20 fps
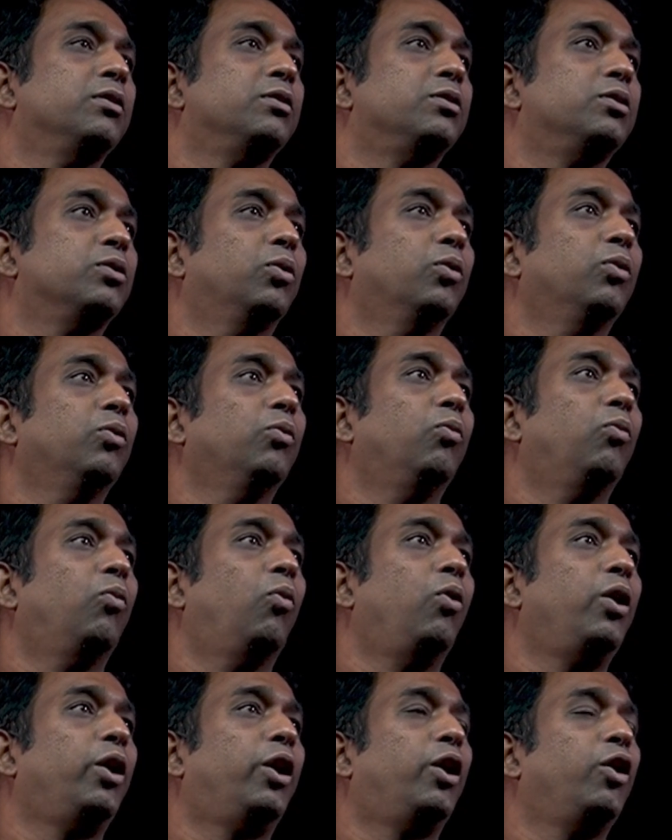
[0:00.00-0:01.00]
ஸோ
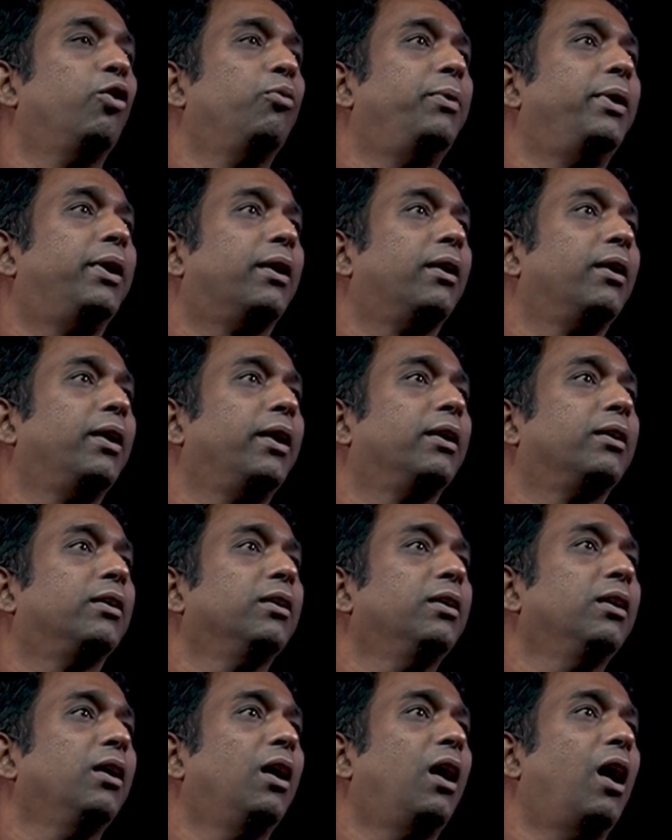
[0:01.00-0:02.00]
ஒரு கிலோமீட்டரில்
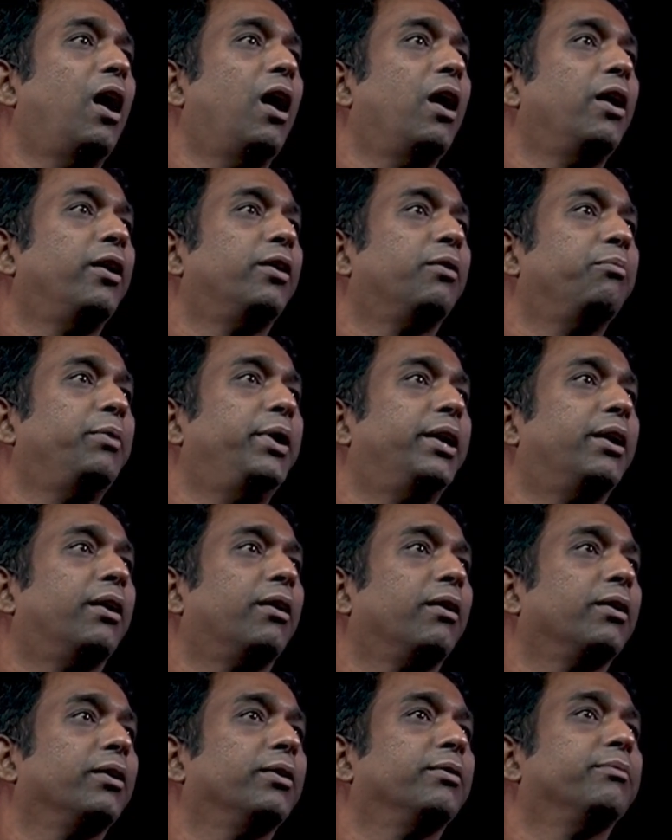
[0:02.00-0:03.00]
எனக்கு ஆயிரம்
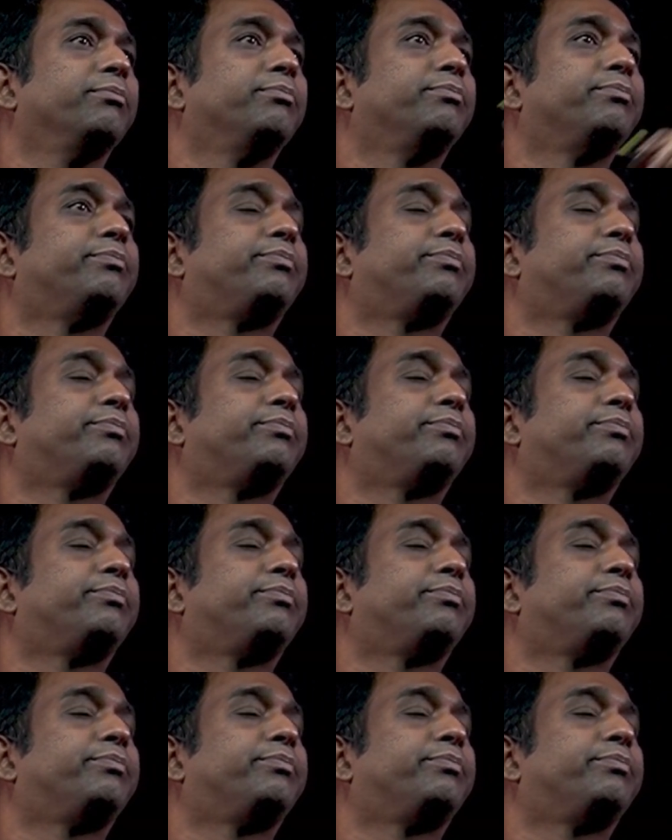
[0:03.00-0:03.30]
மீட்டர் இருக்கு